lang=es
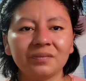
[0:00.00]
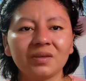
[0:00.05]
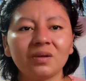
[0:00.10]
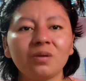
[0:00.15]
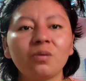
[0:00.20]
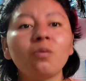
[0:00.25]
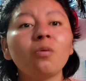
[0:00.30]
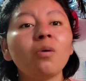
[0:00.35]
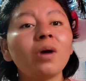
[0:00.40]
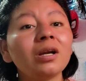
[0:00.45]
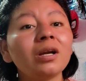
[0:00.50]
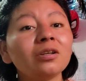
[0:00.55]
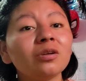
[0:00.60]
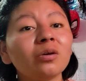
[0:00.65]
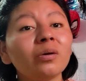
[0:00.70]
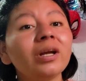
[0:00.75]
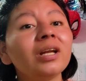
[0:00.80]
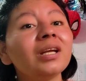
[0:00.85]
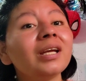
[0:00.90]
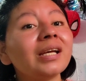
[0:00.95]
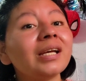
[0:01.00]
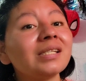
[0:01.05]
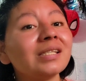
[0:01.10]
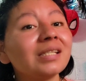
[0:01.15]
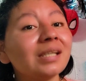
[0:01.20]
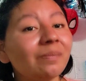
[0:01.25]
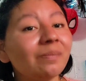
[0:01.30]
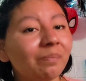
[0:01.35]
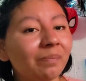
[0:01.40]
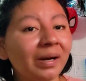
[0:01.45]
Cuando él ya
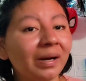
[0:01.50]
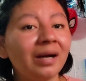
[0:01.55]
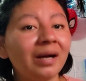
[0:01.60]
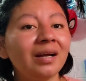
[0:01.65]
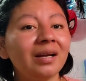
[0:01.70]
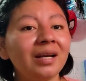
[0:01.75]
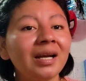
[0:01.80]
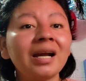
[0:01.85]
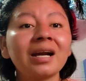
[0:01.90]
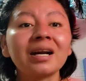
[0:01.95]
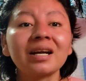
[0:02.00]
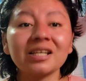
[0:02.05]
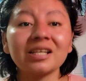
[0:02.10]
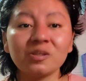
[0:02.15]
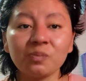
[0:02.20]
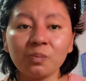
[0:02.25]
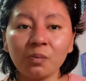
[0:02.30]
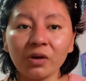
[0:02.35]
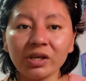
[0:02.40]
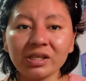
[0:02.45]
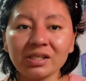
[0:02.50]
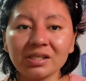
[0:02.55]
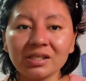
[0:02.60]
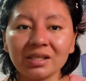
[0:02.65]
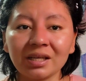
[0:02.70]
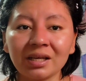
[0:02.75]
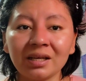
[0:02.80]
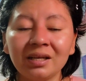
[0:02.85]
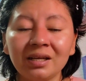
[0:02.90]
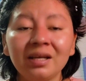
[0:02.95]
sepa la
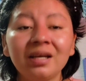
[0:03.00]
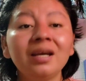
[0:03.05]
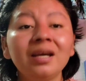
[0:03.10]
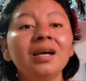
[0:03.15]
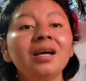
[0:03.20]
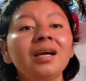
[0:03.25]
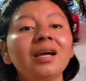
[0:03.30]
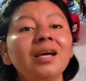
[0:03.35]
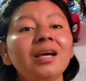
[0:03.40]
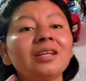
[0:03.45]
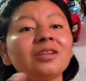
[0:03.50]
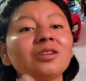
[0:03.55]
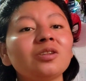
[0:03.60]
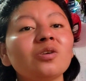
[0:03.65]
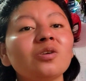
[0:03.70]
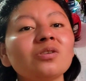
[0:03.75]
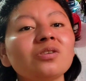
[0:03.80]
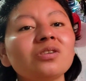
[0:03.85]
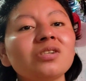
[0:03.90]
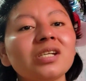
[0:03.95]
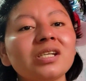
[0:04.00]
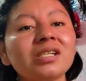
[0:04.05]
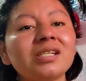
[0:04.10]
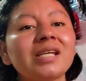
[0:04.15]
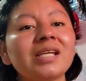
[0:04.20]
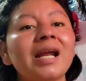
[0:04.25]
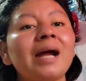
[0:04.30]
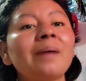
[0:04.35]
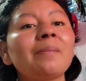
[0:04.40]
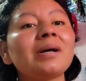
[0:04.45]
respuesta, entonces
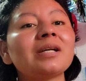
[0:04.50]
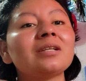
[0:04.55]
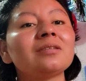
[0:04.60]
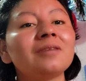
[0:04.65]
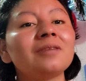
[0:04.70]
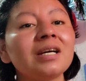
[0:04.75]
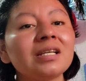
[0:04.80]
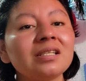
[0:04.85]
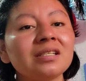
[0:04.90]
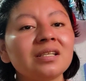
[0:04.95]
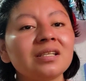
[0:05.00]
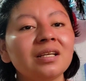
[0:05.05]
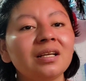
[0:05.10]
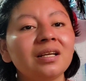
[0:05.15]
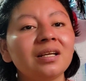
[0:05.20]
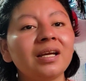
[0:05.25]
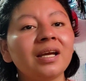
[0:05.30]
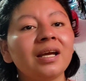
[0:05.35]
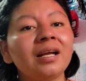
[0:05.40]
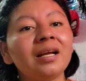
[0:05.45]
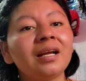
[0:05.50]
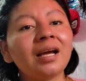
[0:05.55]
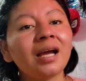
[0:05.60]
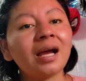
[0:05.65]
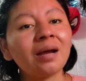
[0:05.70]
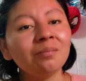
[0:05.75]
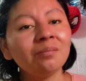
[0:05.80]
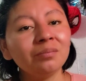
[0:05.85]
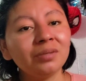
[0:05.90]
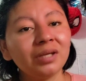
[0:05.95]
será más fácil que él
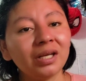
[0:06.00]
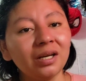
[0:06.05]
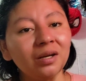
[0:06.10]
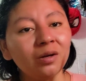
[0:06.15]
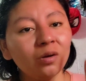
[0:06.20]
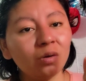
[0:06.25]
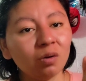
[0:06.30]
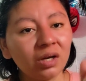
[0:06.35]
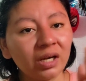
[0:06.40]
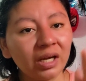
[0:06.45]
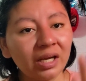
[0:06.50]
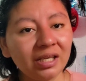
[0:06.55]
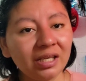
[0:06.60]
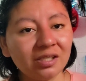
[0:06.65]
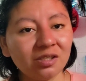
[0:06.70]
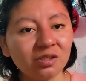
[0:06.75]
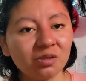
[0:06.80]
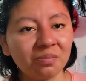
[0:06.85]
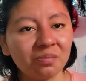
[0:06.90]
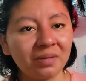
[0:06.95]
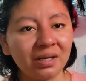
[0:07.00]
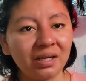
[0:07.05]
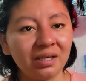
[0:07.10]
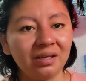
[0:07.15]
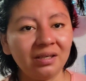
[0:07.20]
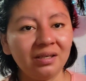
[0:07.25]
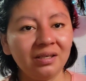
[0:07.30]
cambie lo que hizo mal.